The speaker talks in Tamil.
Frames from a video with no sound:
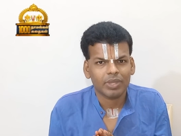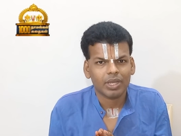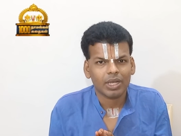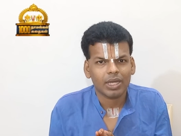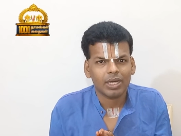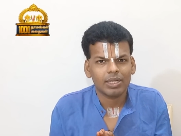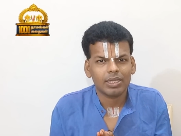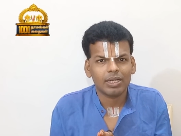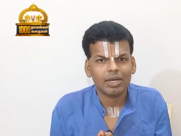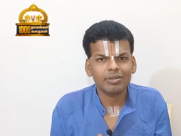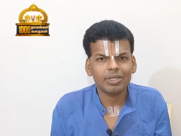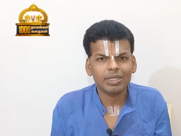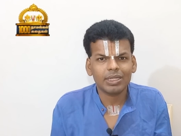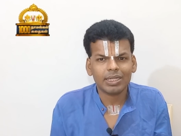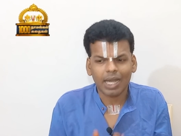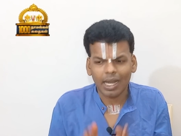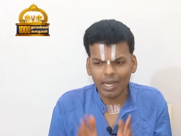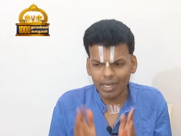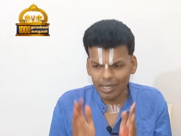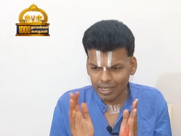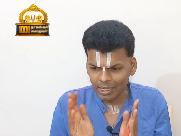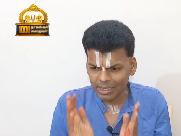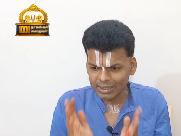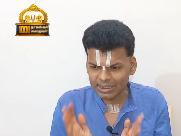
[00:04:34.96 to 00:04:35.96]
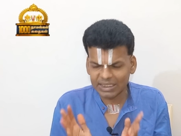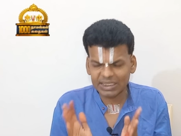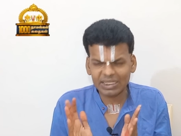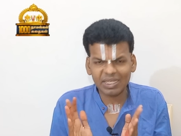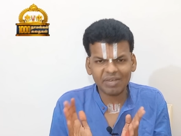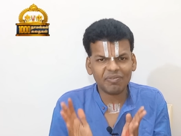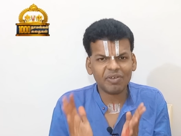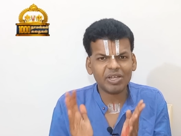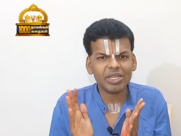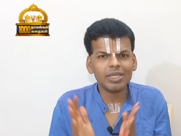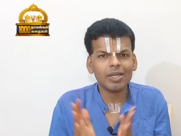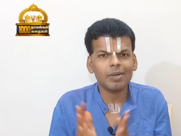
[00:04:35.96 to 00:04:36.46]
அதாவது நல்ல
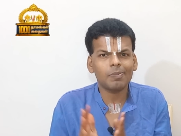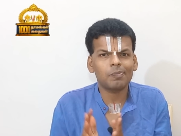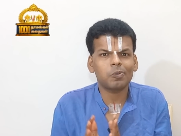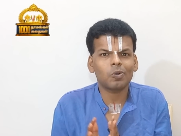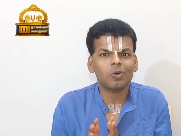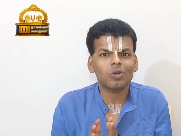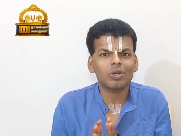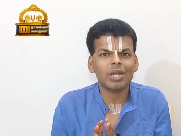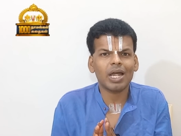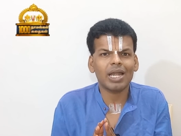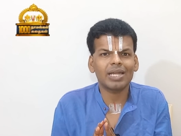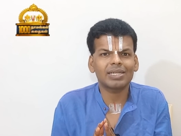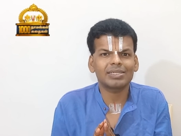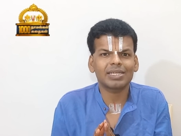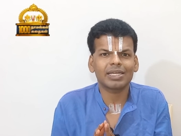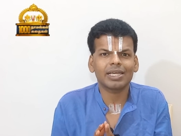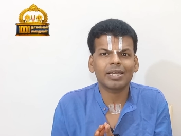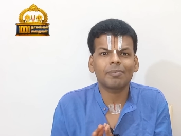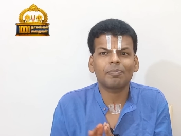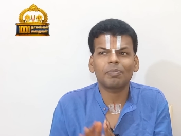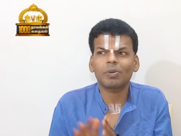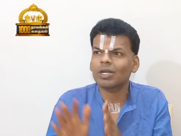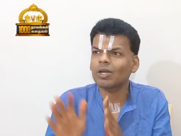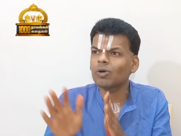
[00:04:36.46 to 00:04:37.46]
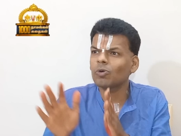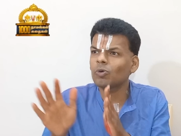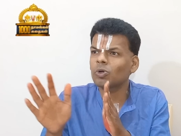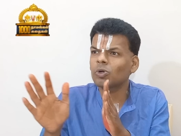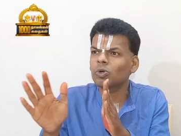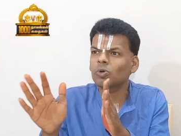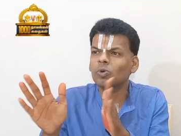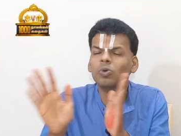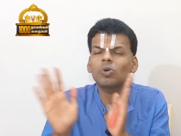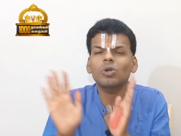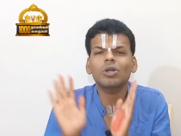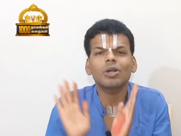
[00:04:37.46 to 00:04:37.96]
சிவந்த பொன்னால் செய்யப்பட்ட ஒரு
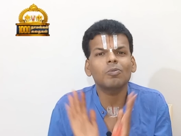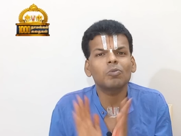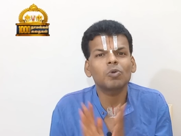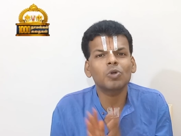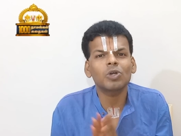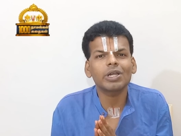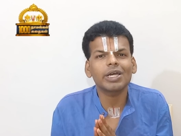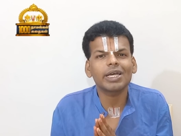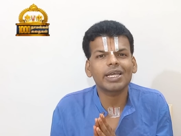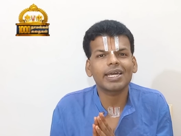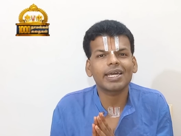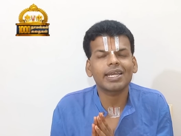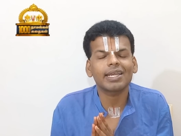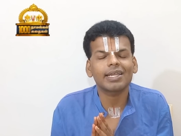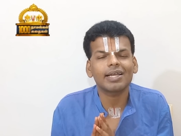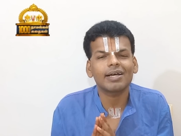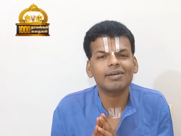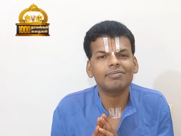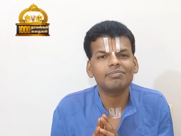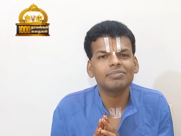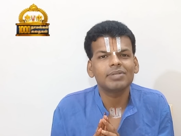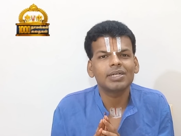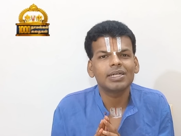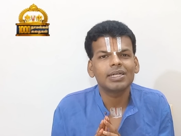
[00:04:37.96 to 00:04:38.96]
குன்றம் ஒன்று இருக்கிறதாம்